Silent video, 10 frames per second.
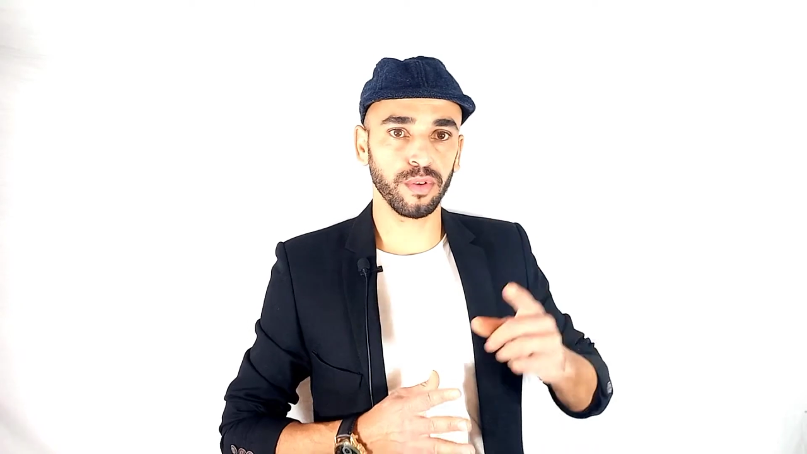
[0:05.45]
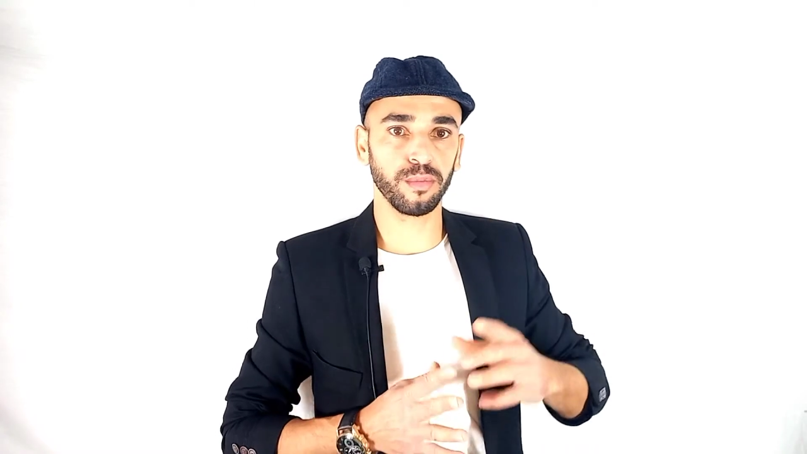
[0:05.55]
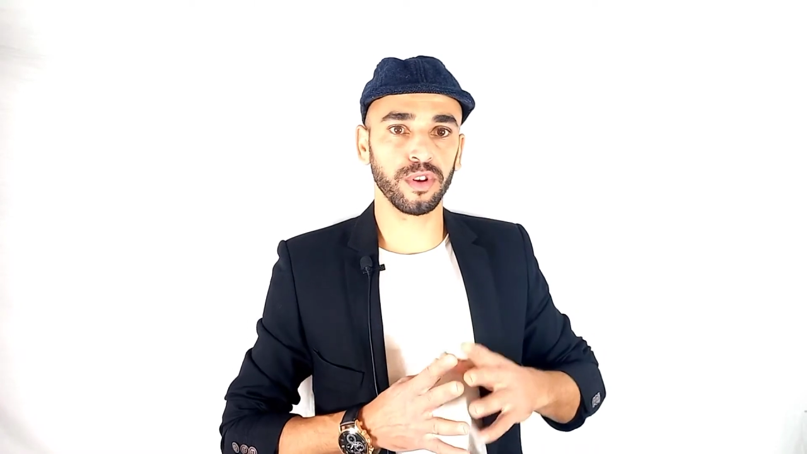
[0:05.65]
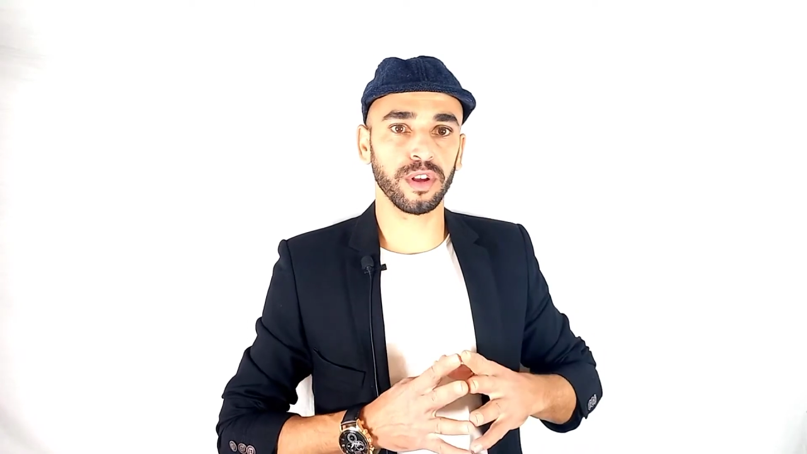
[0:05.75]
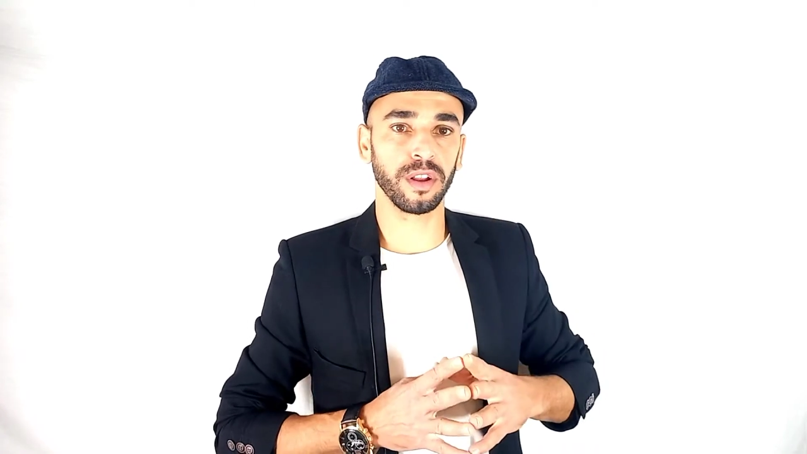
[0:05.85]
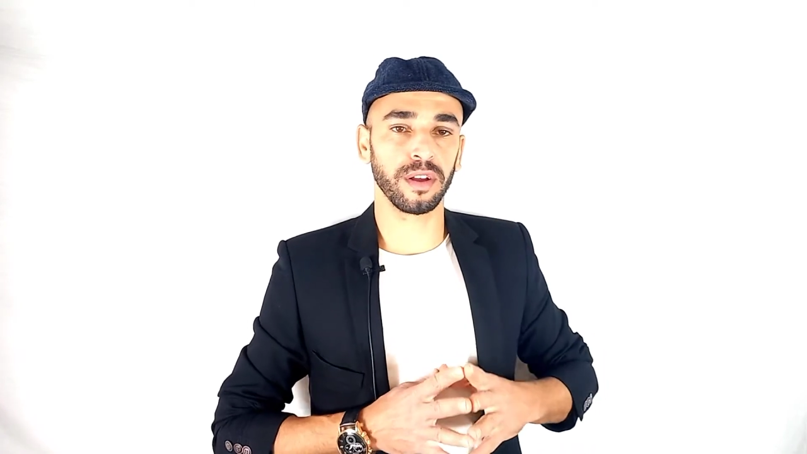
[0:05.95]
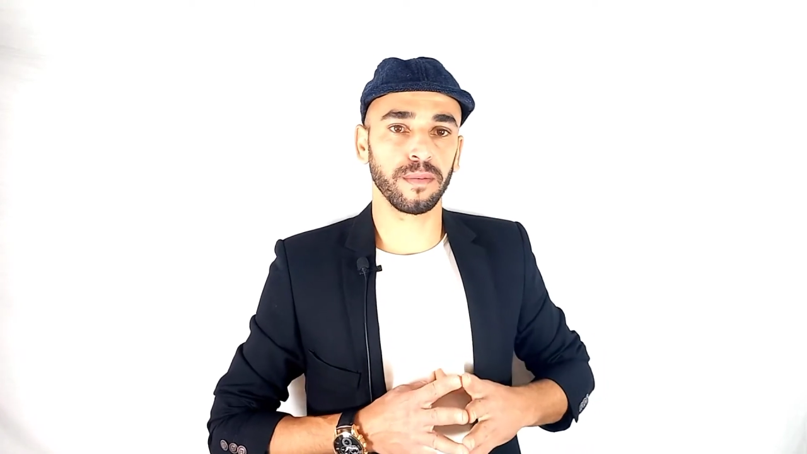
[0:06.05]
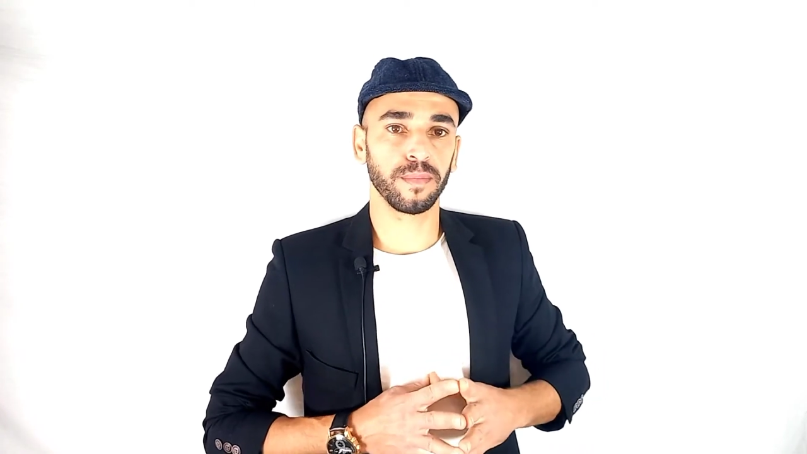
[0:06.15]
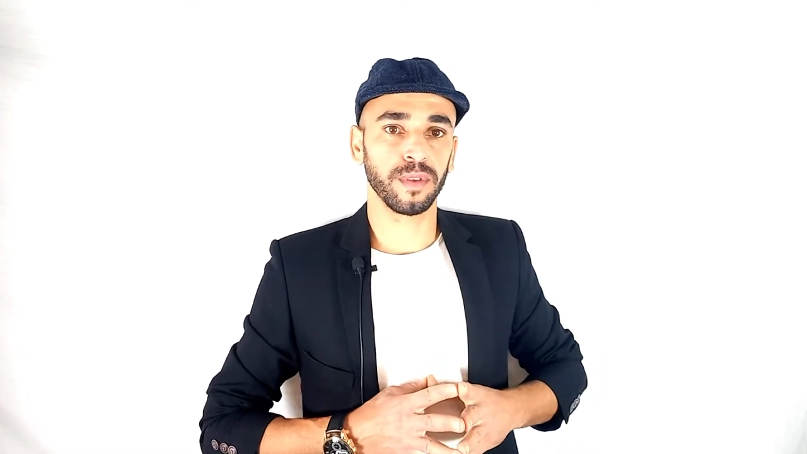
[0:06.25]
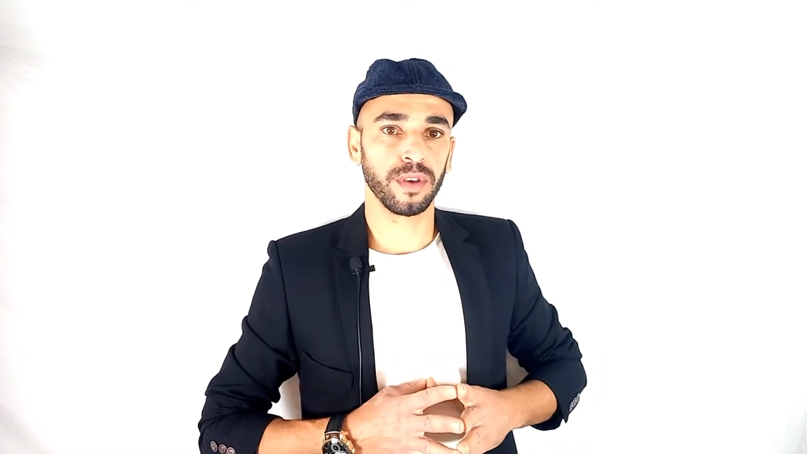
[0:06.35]
موجه لك
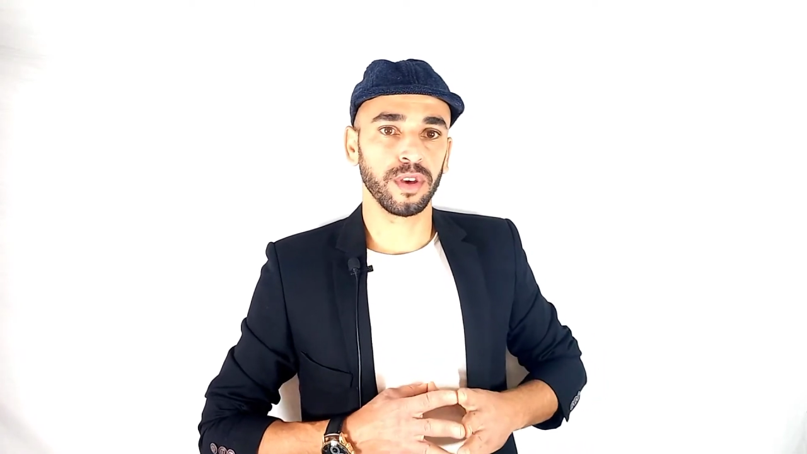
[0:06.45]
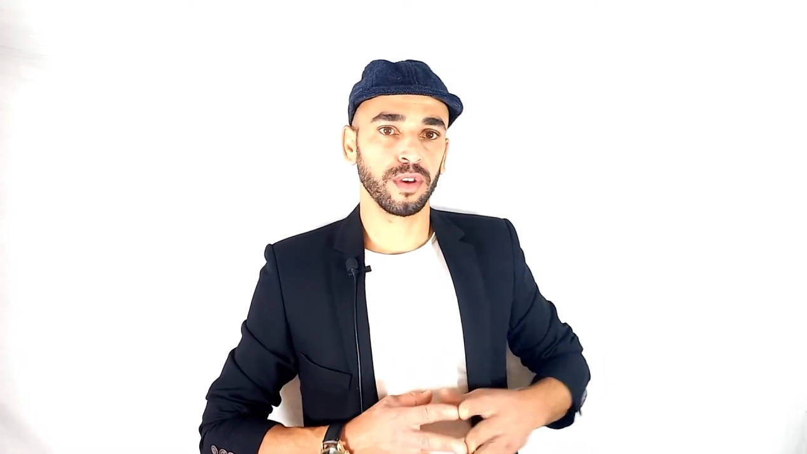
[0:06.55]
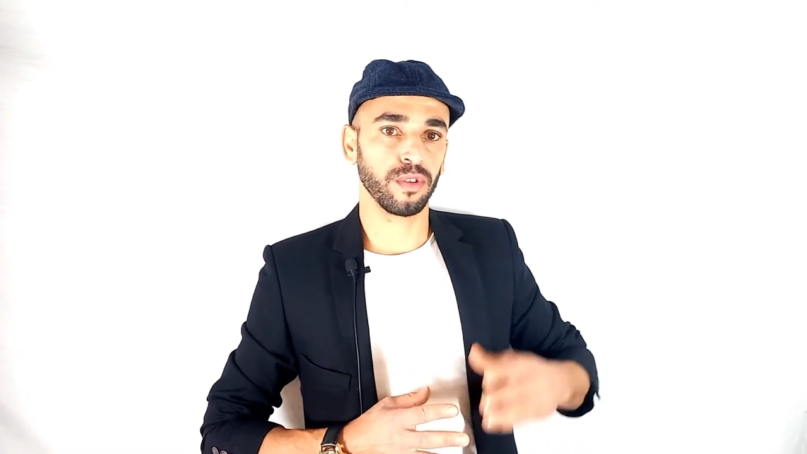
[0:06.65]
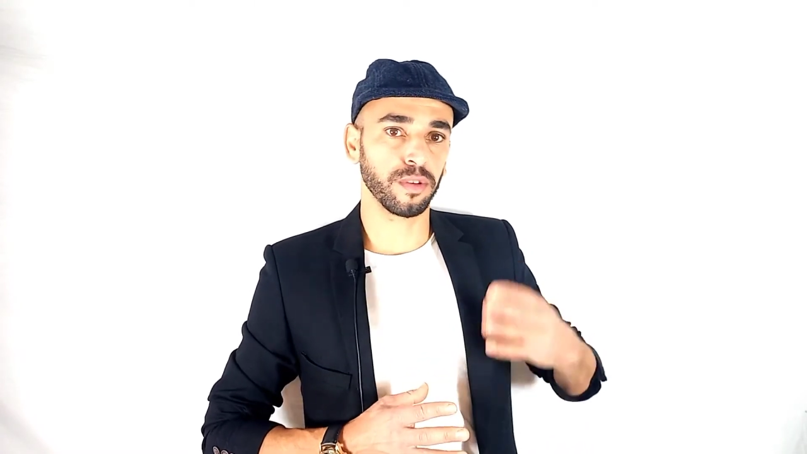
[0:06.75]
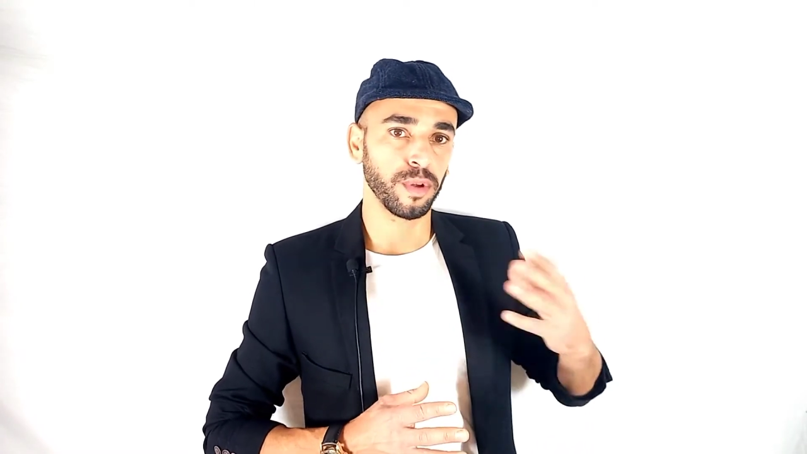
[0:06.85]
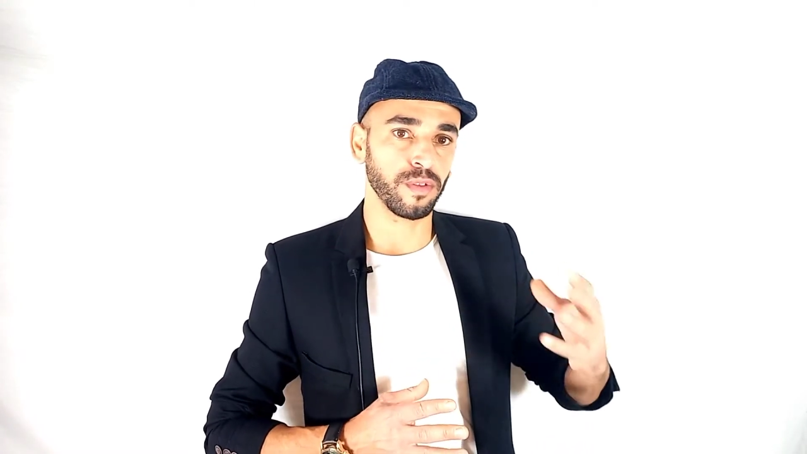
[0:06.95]
يعتبر